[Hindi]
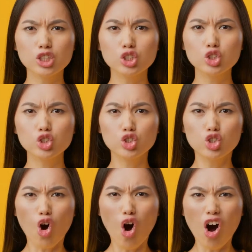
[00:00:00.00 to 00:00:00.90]
व्यू क्या
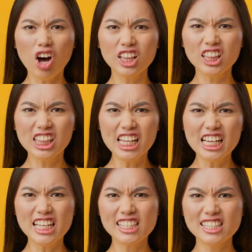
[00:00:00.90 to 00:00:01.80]
है और उसकी
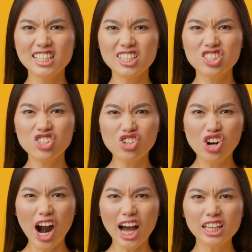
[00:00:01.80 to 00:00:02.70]
पर्सनैलिटी
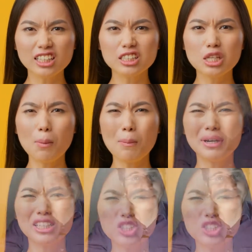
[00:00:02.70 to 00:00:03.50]
कैसी है ये